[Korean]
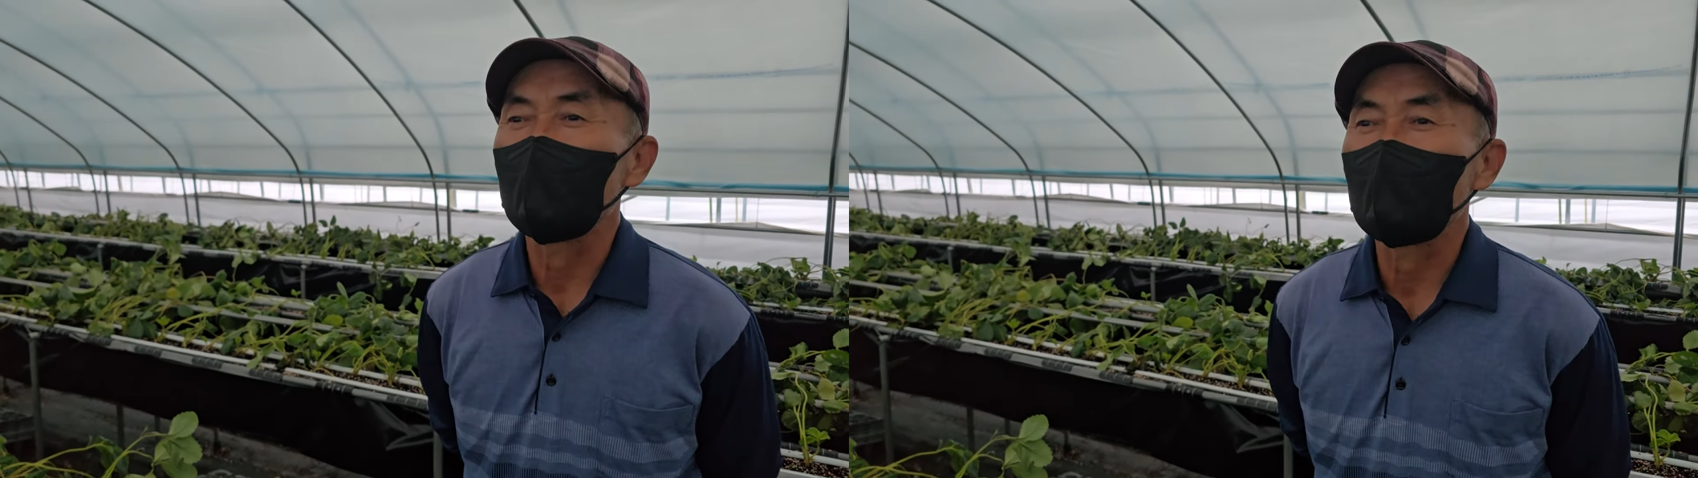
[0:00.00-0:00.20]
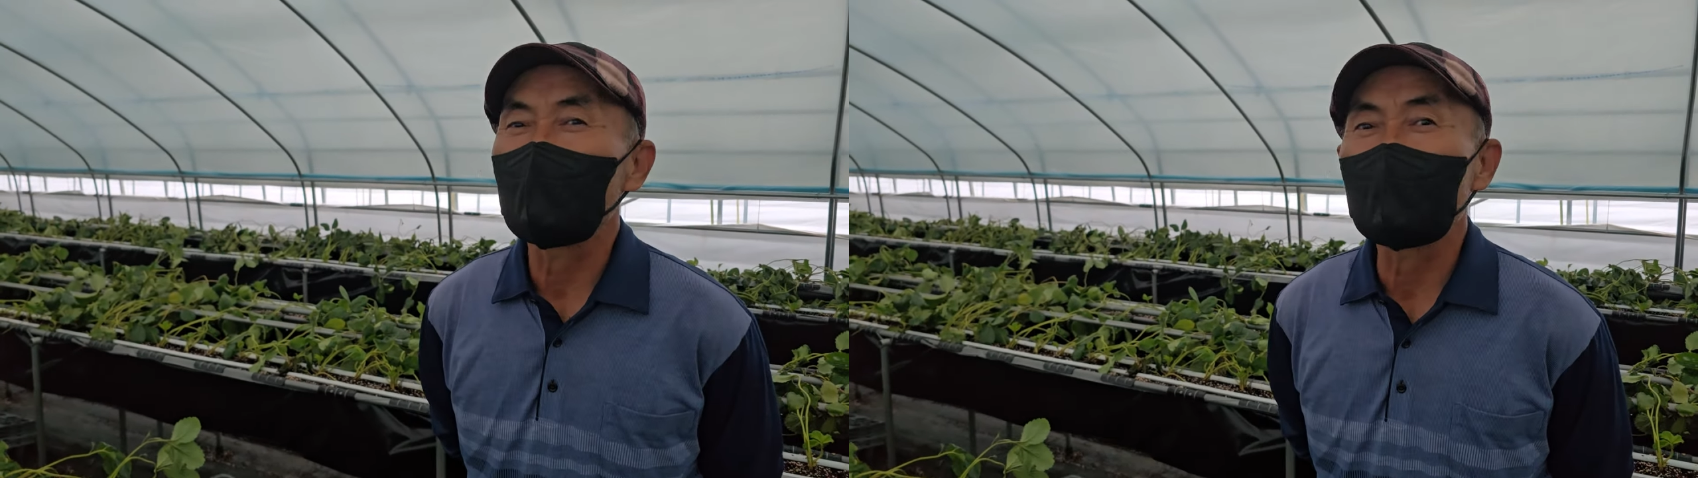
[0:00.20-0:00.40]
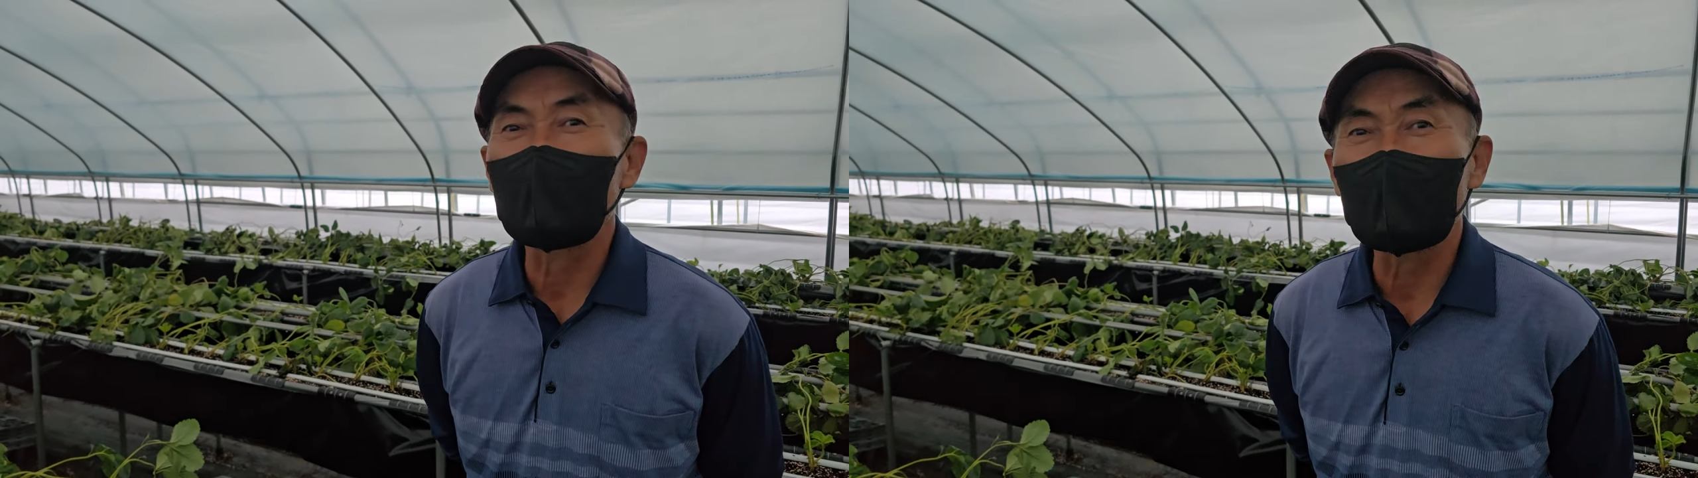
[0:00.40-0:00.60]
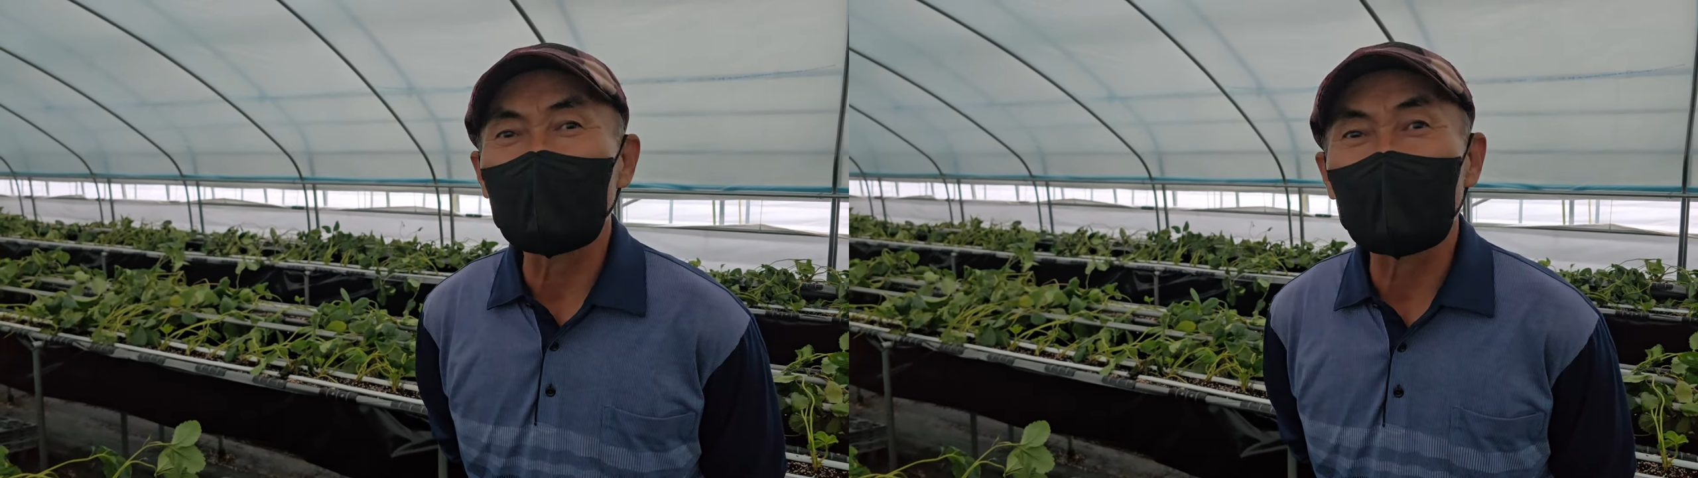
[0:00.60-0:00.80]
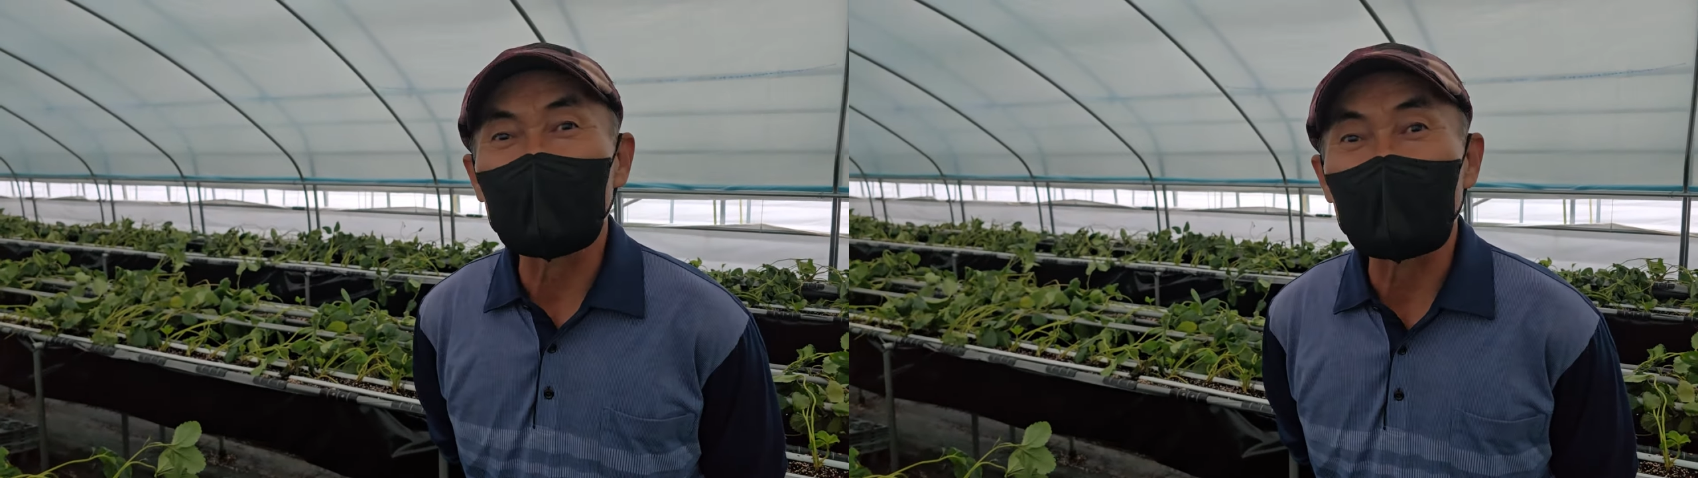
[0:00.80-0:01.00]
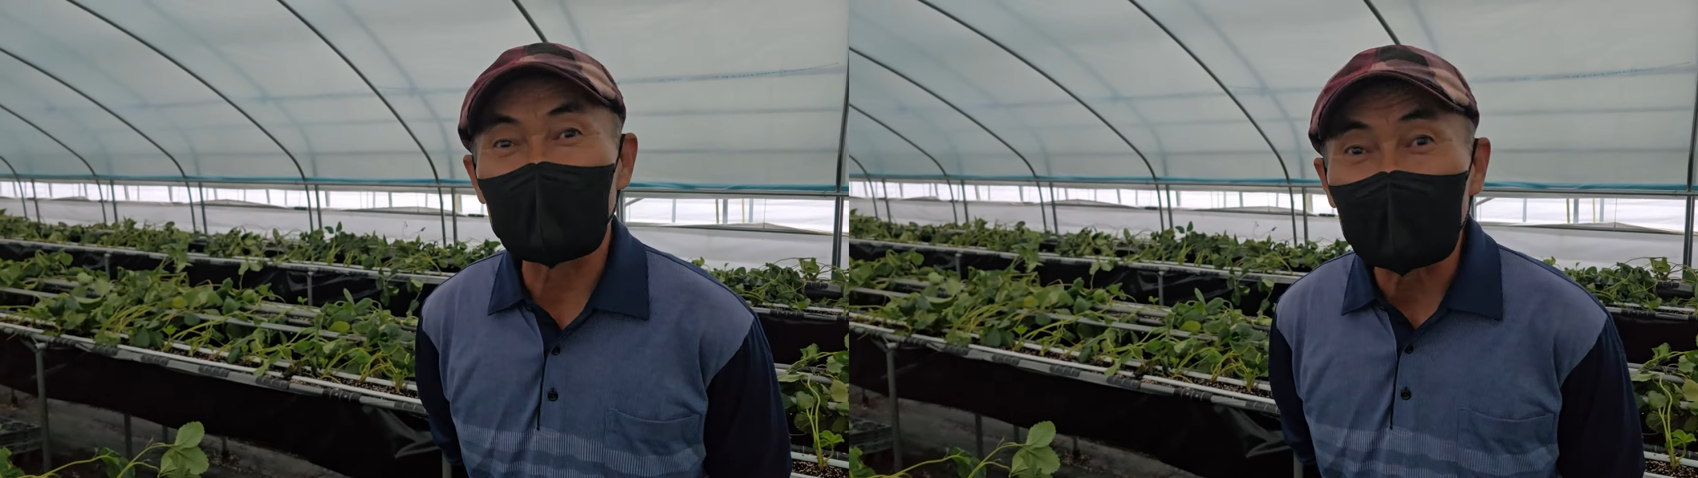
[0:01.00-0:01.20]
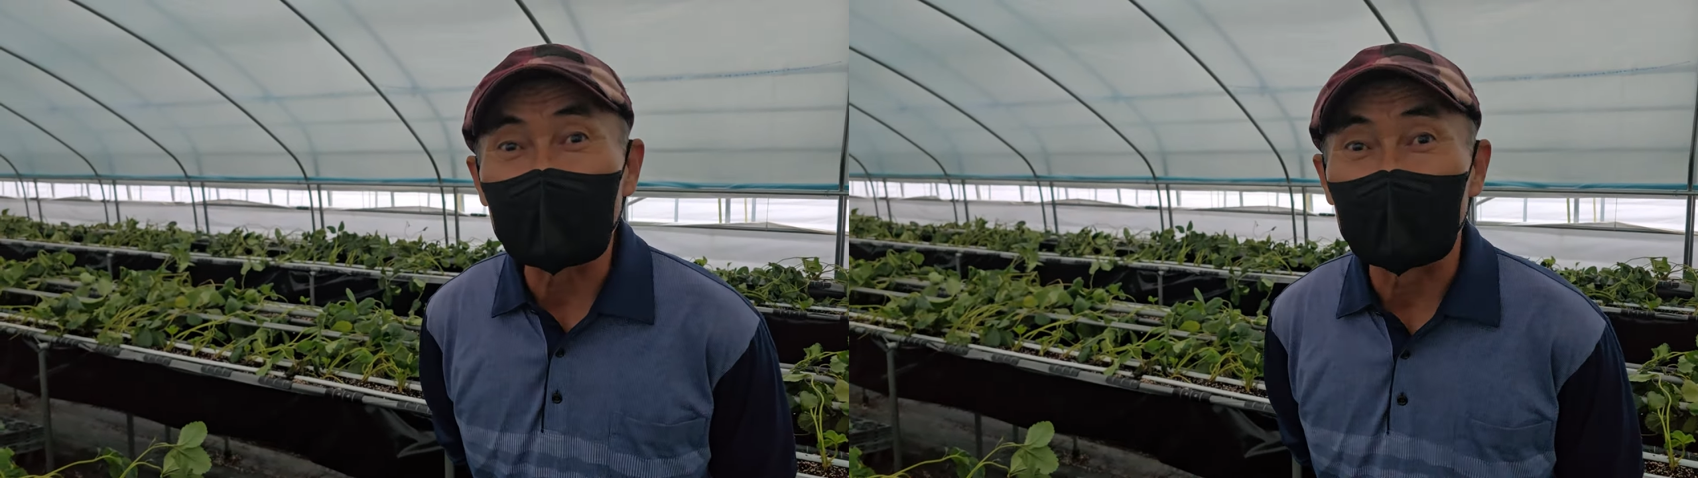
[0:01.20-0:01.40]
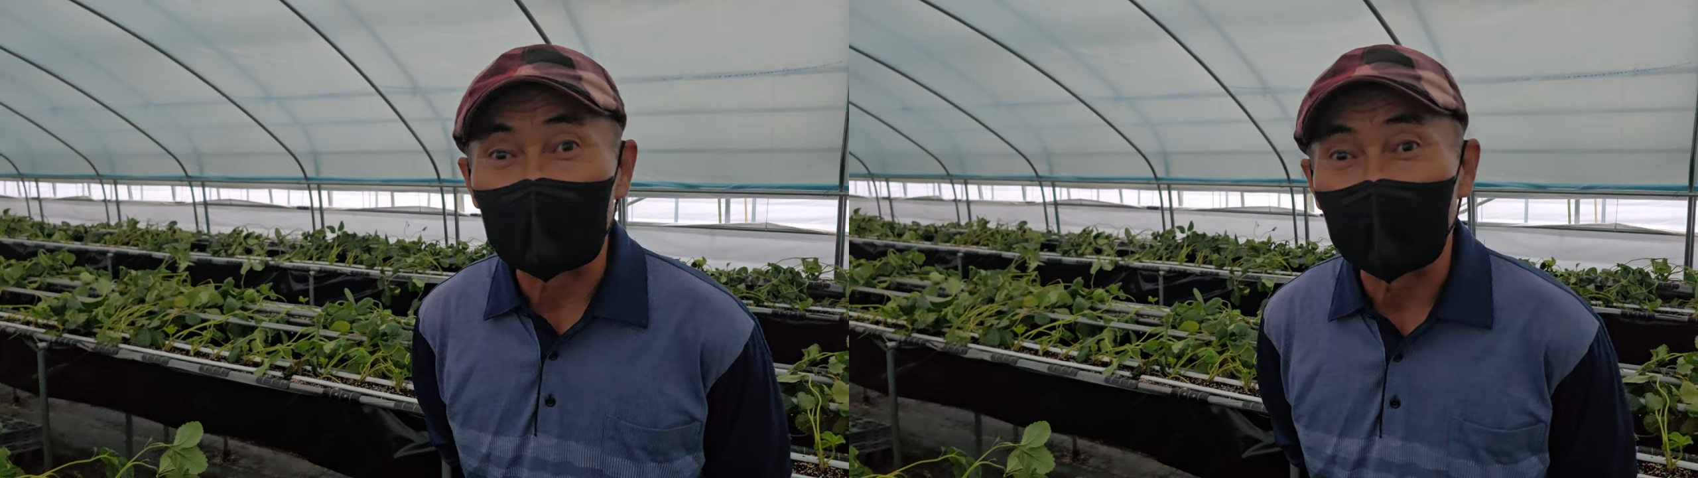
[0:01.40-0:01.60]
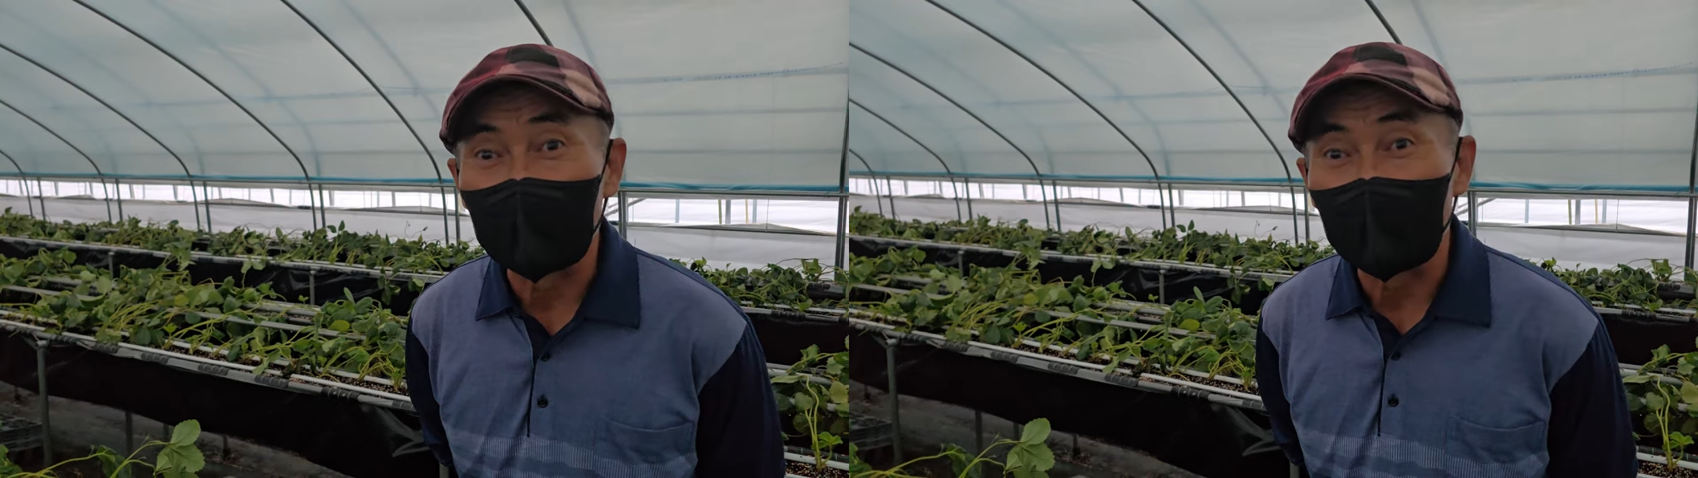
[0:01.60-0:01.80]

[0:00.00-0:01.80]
비카드를 시작하더라고.